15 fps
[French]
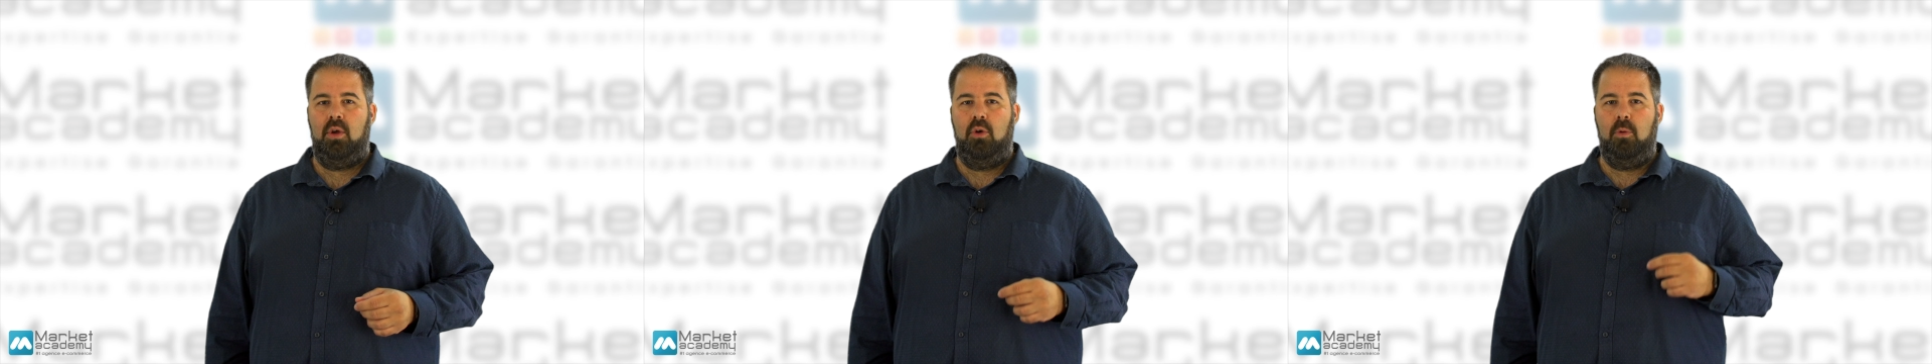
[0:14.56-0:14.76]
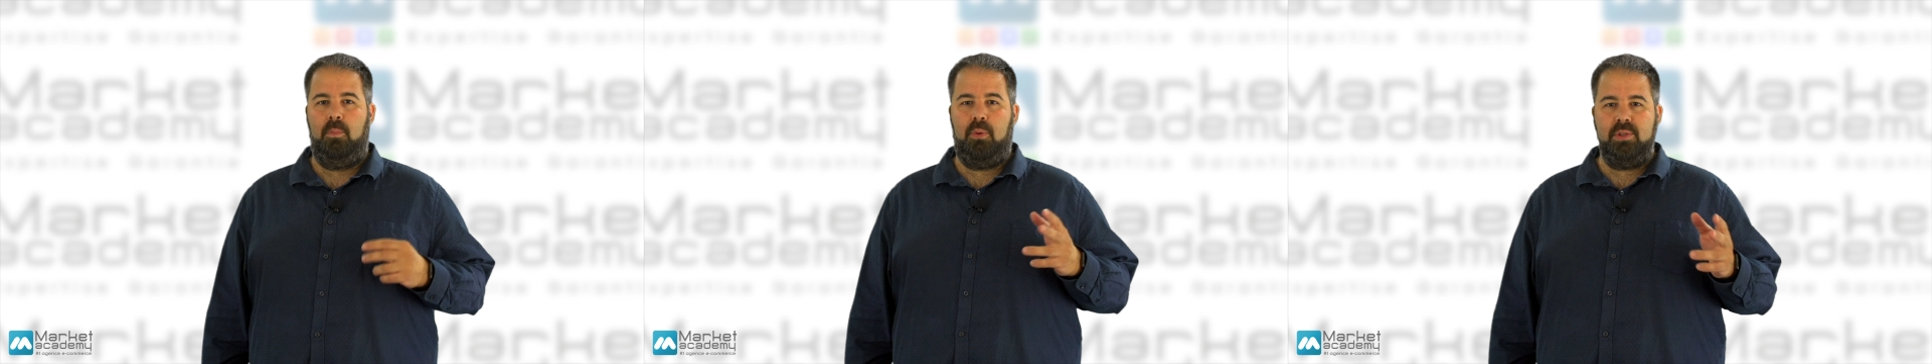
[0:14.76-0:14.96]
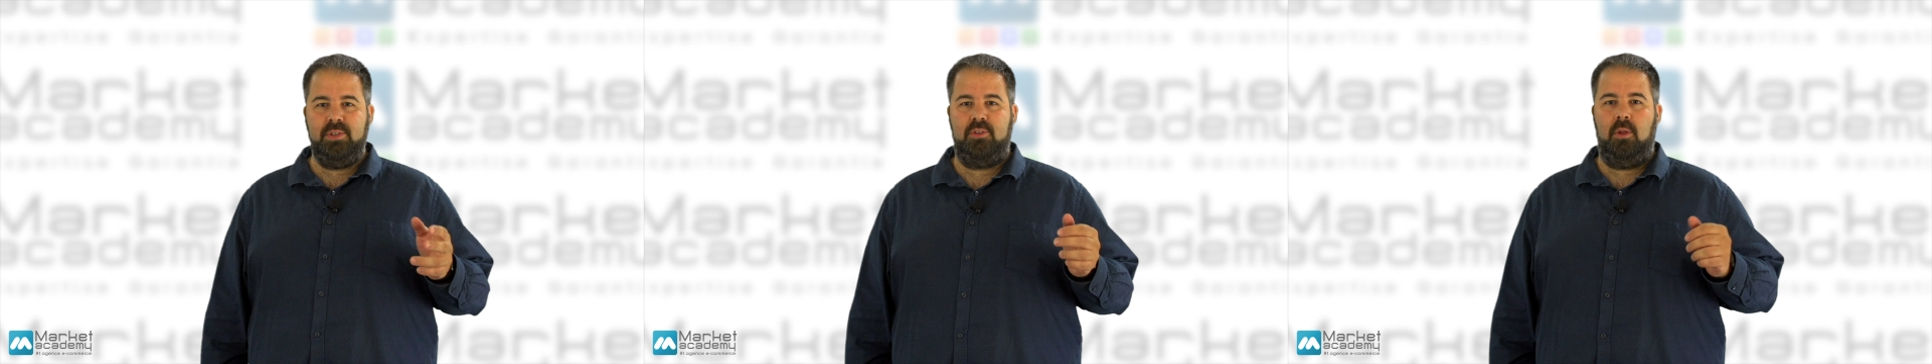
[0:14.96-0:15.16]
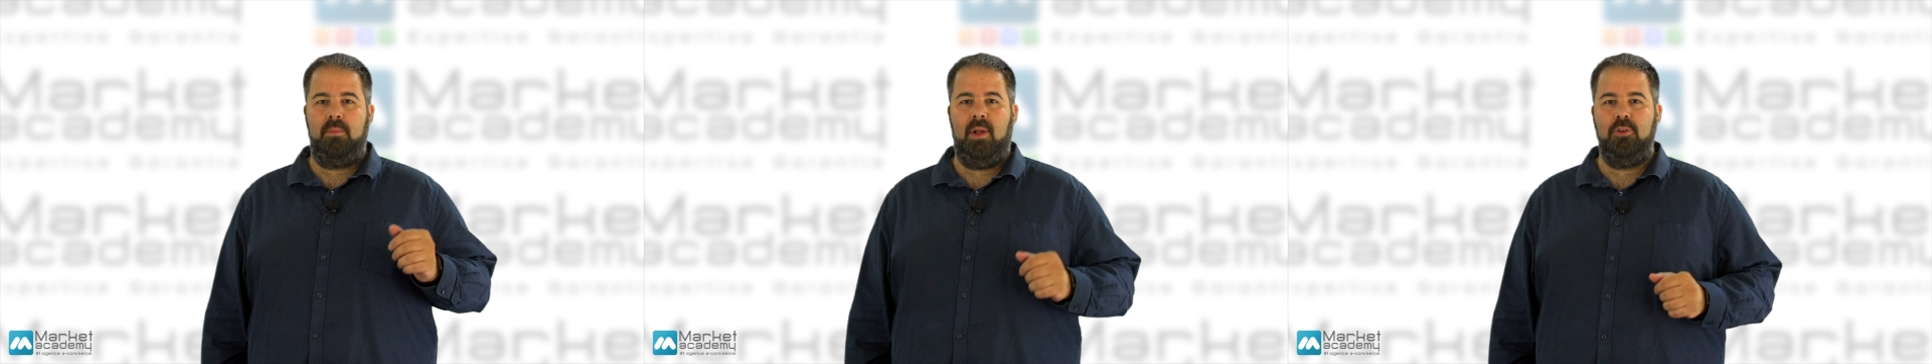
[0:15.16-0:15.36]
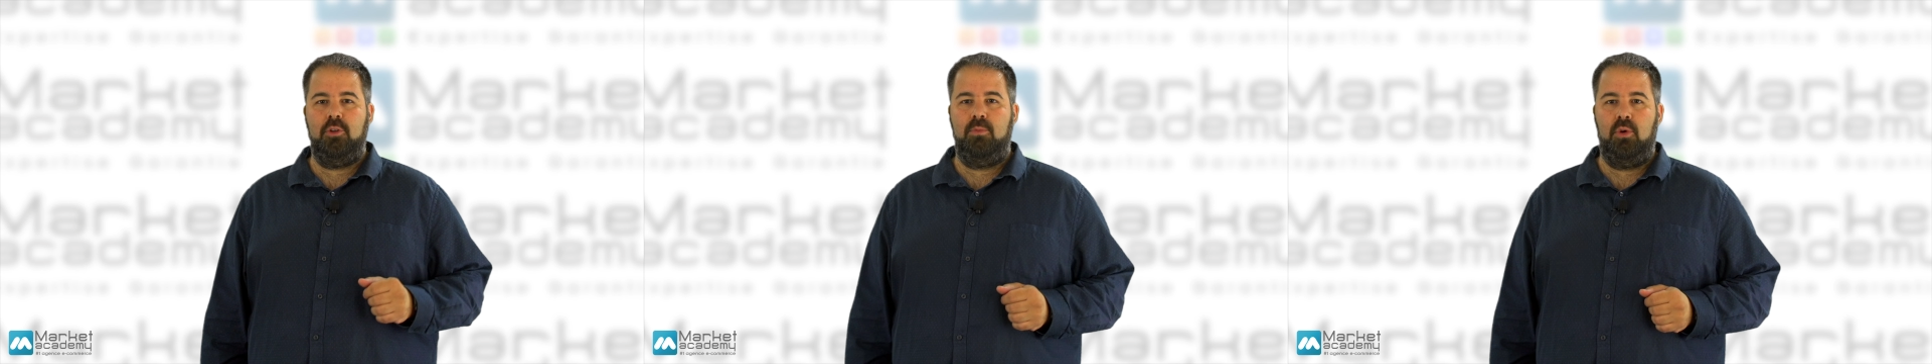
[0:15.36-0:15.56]
Le
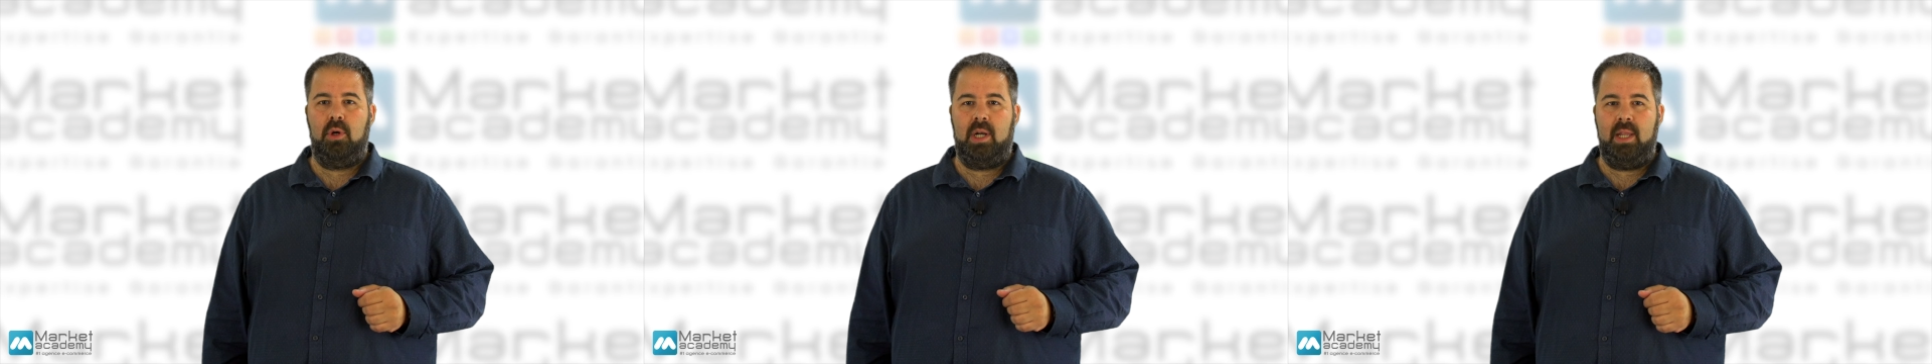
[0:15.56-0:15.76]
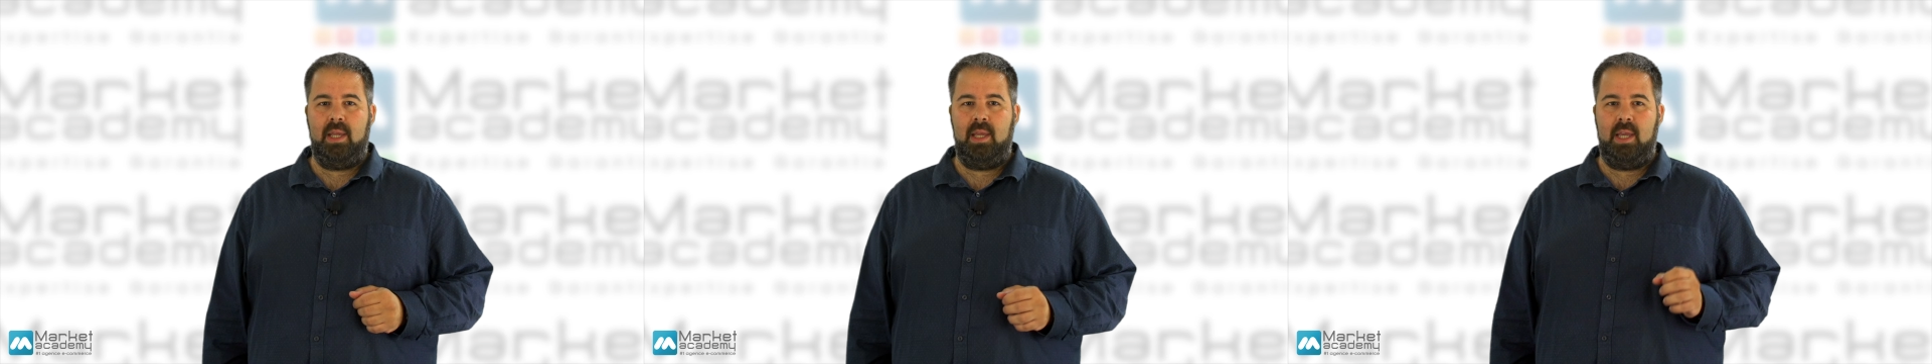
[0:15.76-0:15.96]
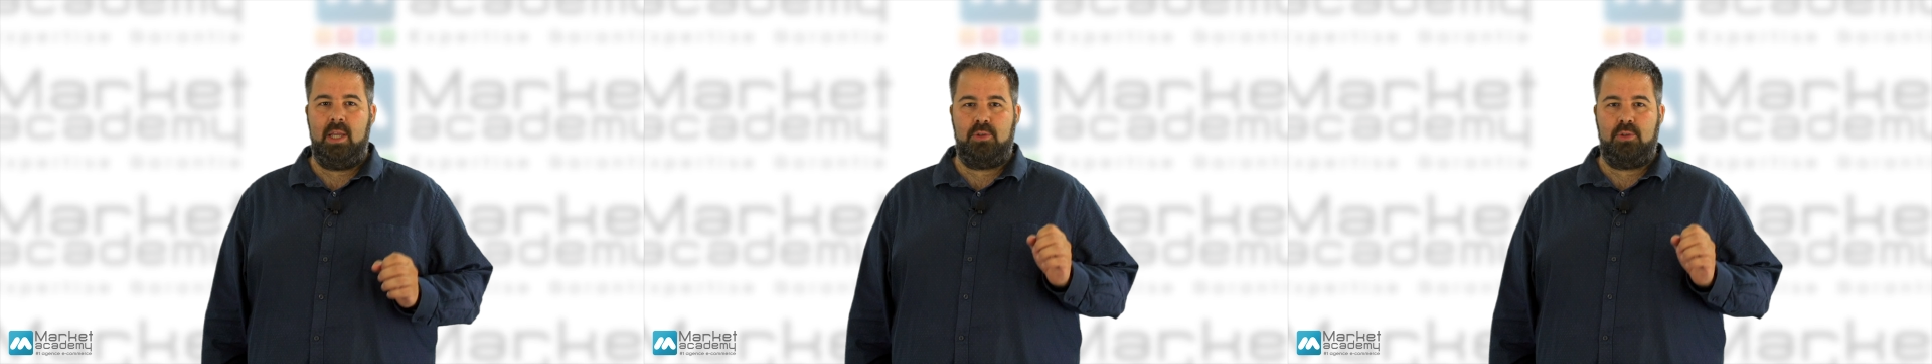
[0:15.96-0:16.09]
positionnement de mots-clés